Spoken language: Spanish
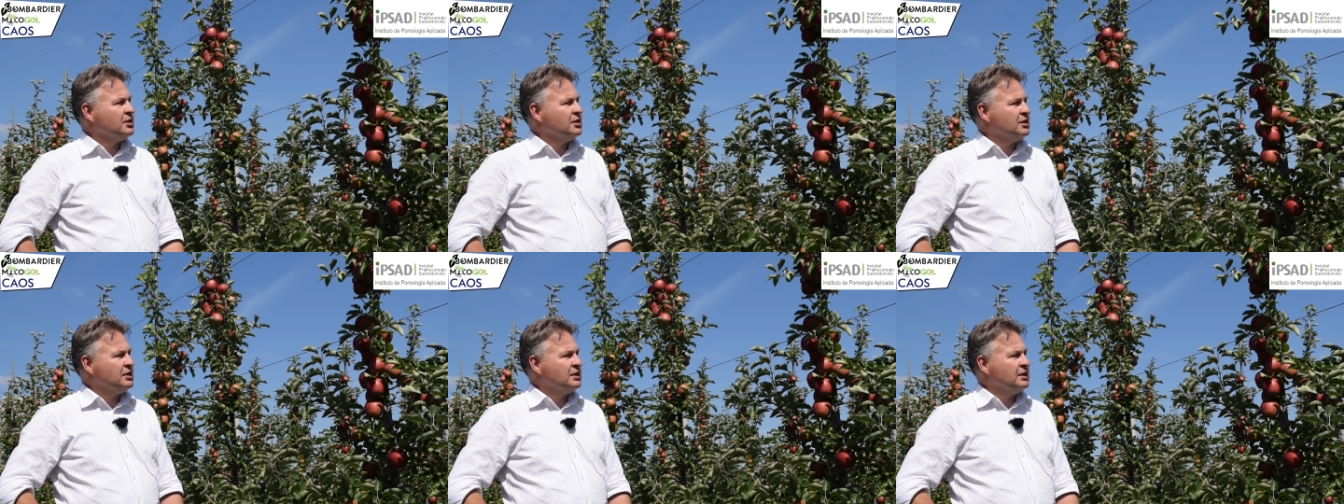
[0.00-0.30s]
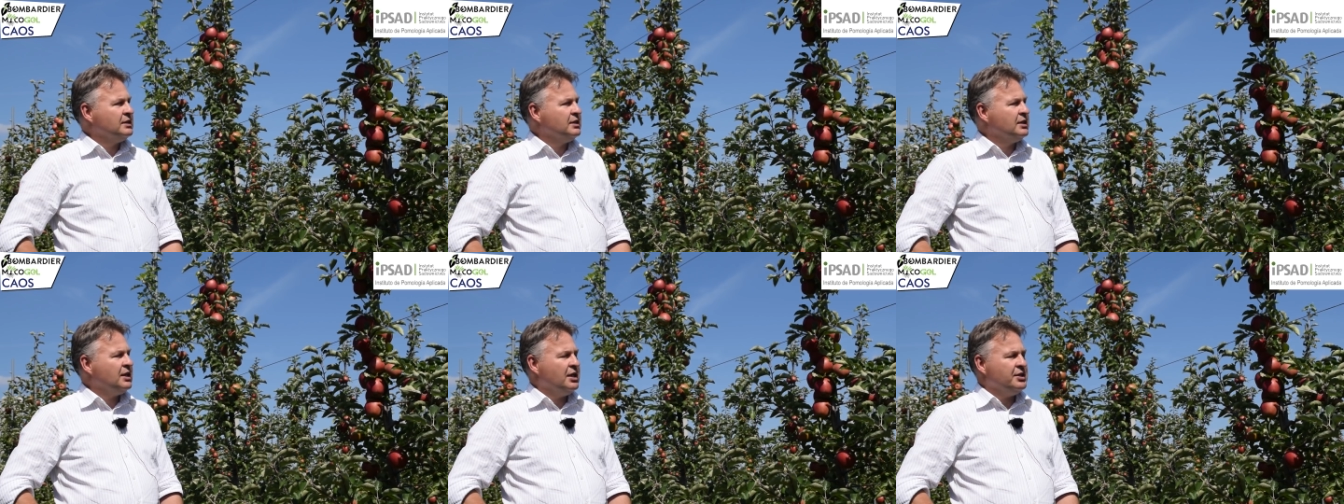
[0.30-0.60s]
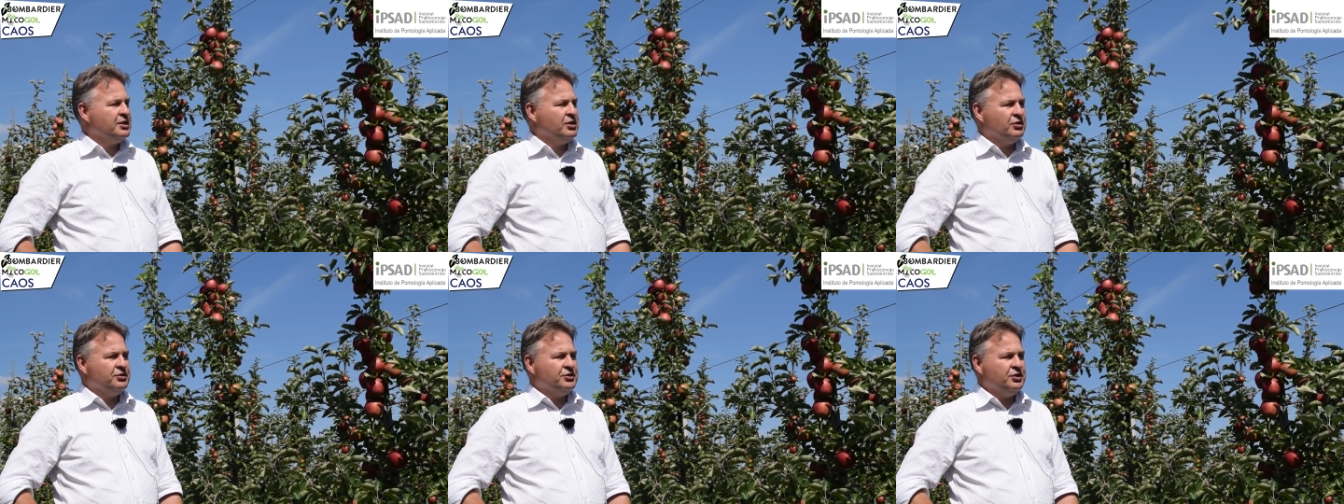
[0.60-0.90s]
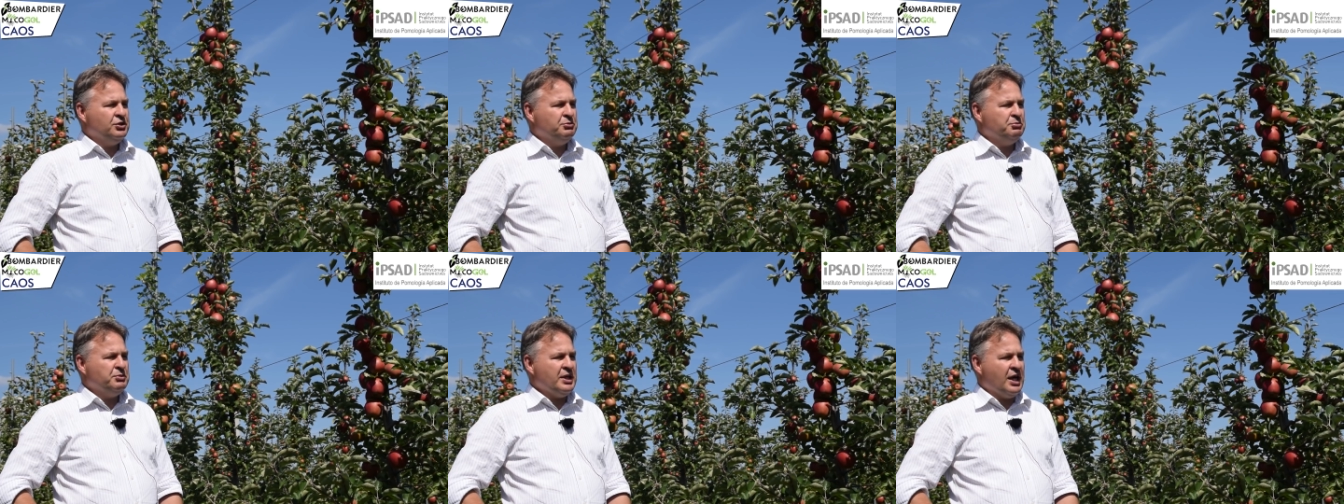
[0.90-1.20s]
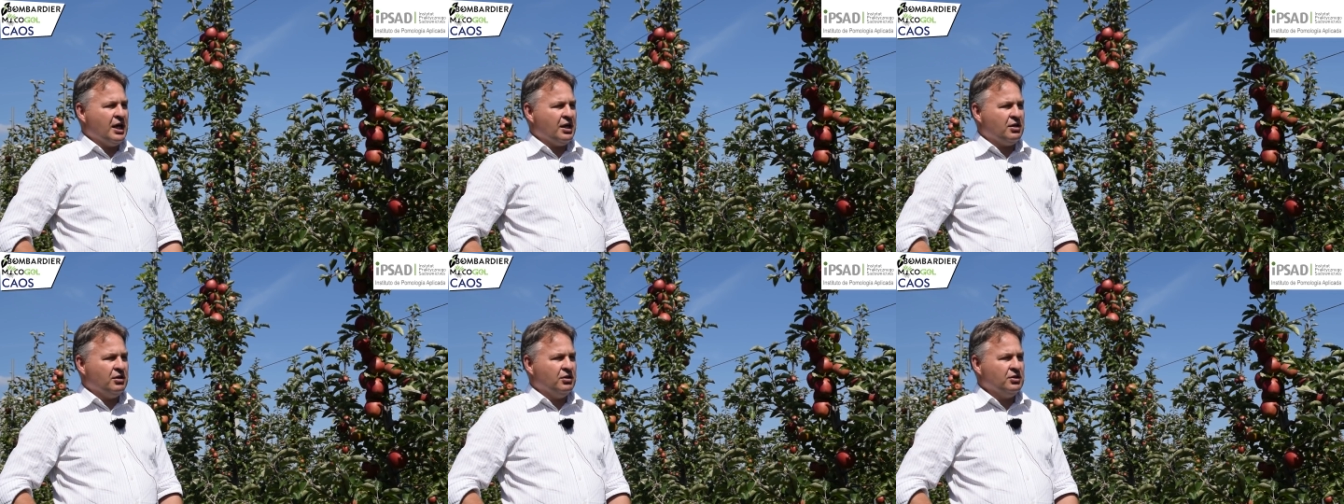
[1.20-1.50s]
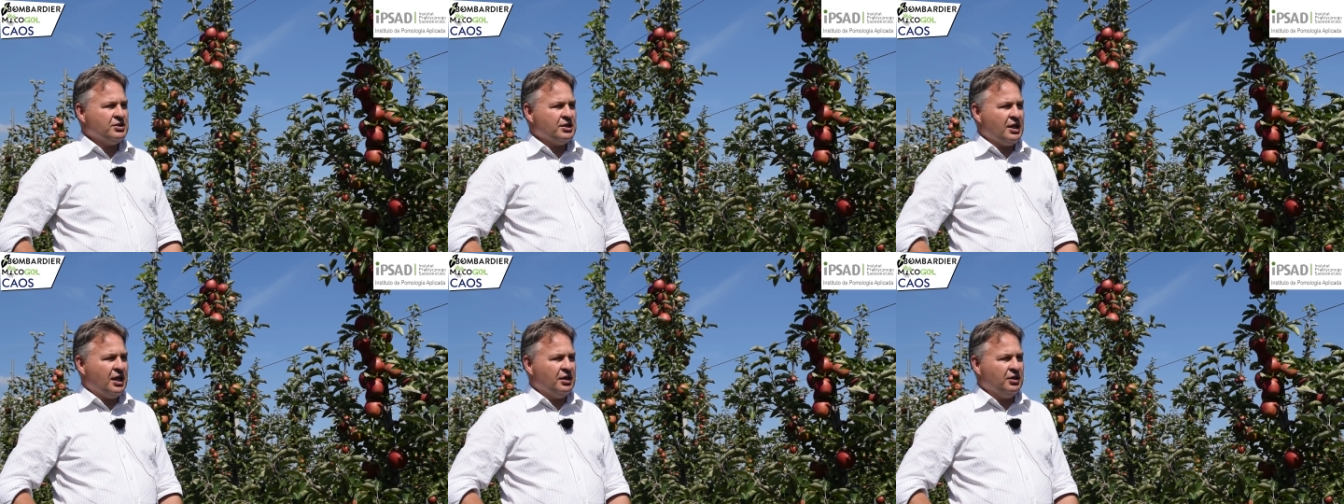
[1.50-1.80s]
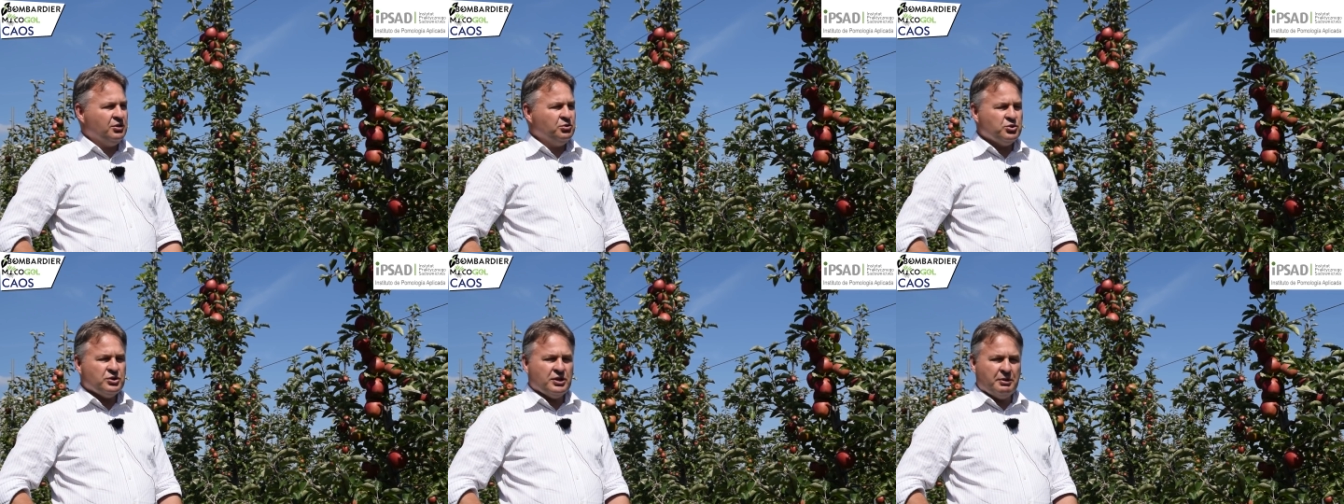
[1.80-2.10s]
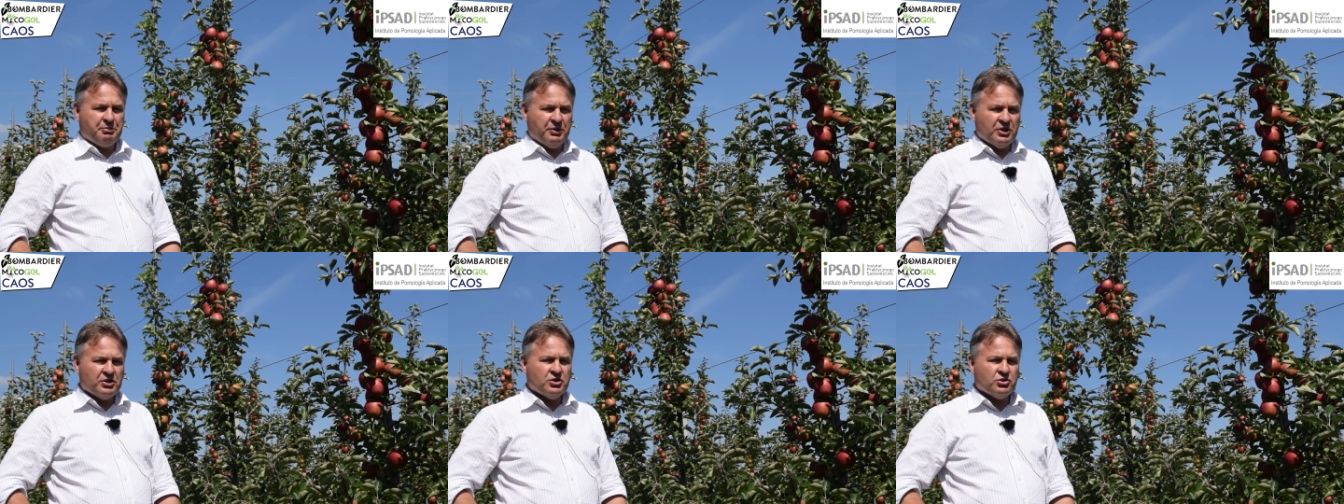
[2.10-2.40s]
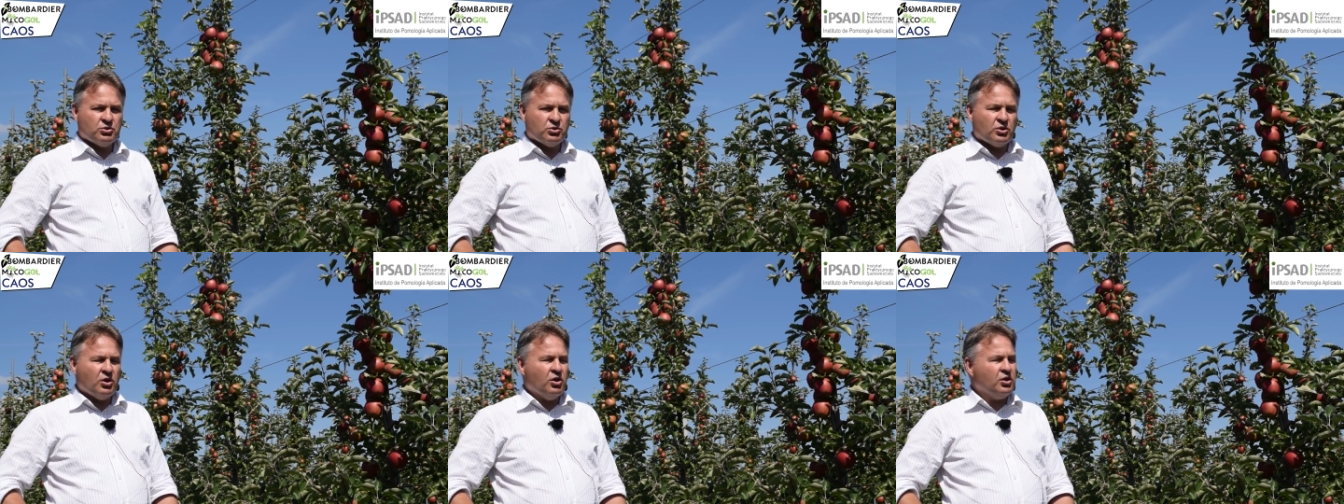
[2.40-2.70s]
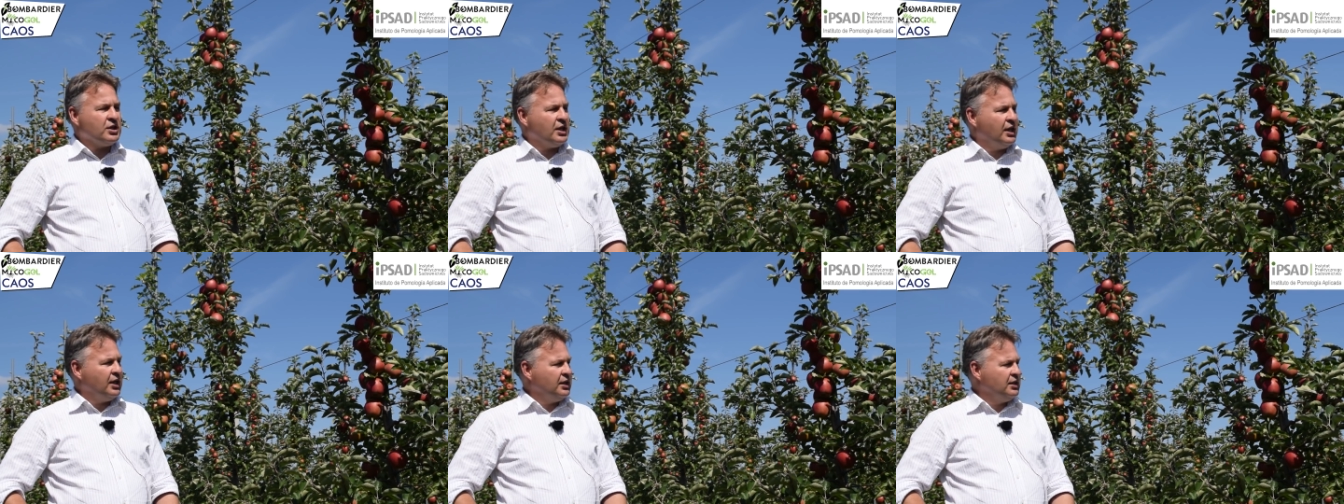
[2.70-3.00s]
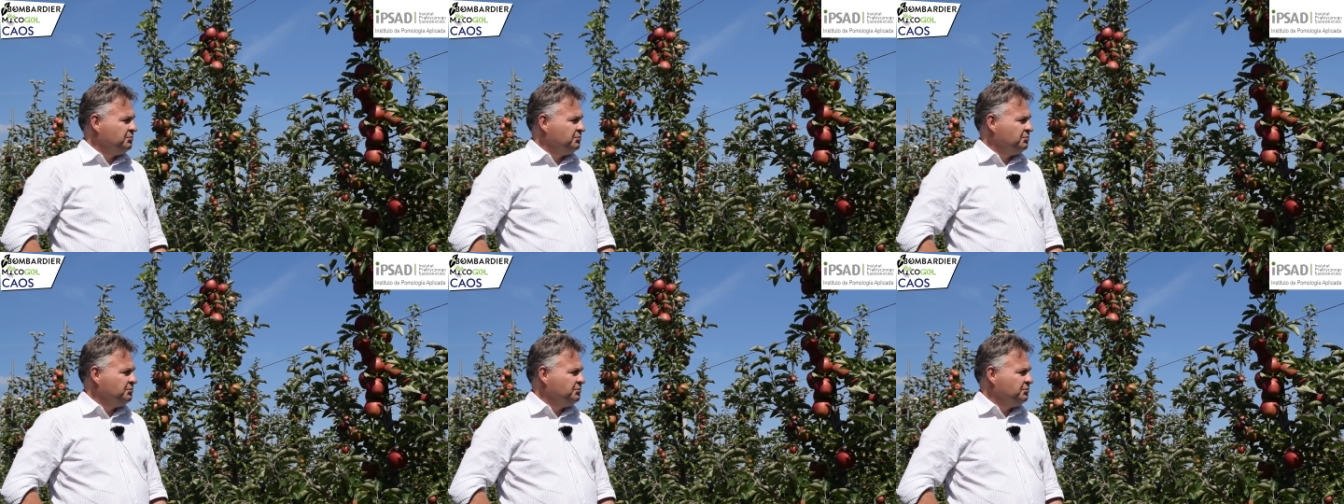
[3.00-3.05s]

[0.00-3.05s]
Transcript: Pero a primera vista se puede afirmar que hay más cantidad de manzanas.